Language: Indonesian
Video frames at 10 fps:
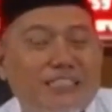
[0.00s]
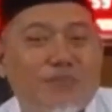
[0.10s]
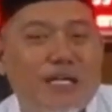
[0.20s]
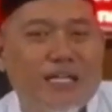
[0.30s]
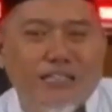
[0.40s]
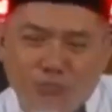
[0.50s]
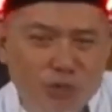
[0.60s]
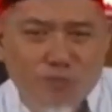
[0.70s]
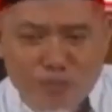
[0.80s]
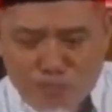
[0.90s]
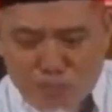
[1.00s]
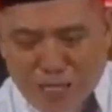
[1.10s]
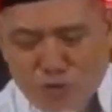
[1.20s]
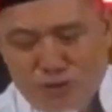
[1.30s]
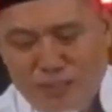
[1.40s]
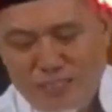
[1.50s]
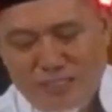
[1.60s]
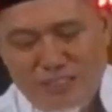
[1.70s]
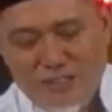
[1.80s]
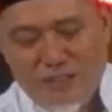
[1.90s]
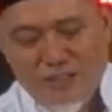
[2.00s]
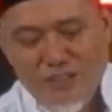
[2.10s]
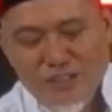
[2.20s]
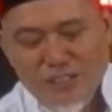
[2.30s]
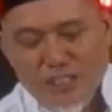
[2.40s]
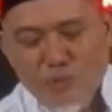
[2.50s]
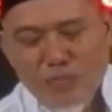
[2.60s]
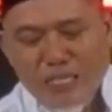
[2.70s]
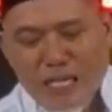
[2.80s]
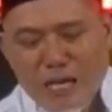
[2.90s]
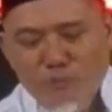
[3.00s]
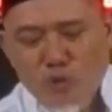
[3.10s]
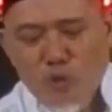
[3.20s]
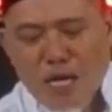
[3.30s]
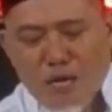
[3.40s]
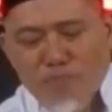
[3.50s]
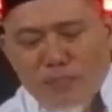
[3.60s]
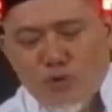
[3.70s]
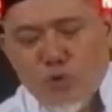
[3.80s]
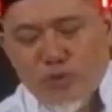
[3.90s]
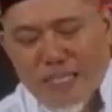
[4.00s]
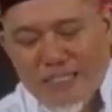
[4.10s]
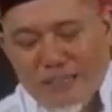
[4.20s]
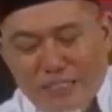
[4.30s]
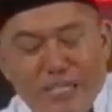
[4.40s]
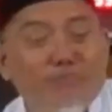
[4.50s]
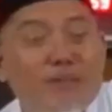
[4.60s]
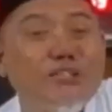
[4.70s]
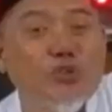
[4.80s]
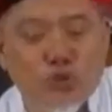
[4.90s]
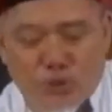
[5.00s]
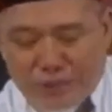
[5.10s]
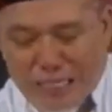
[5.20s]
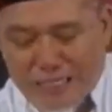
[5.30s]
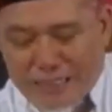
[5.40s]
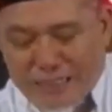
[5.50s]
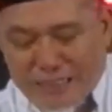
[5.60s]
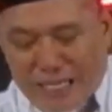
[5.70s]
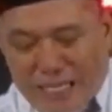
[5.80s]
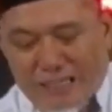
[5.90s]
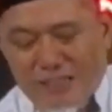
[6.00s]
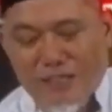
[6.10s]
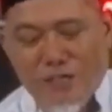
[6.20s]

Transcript: terbakar. Sebelumnya bagus, dia sikoh. Kemudian Abdul Wahab bin Husain, dia majehul, tak dikenal.